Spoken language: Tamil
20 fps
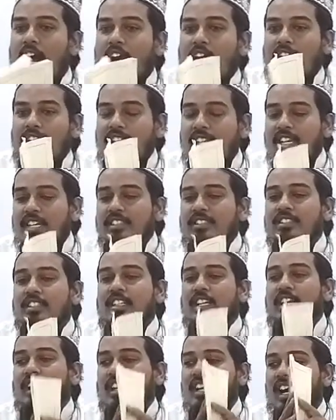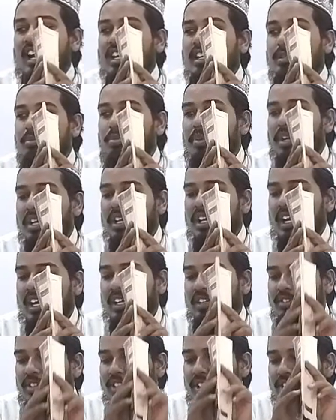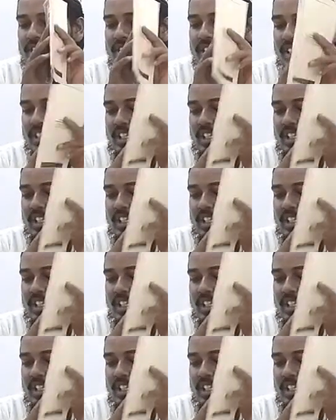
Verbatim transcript: ஹதீஸுகளை அடிப்படையாக வைத்து இந்த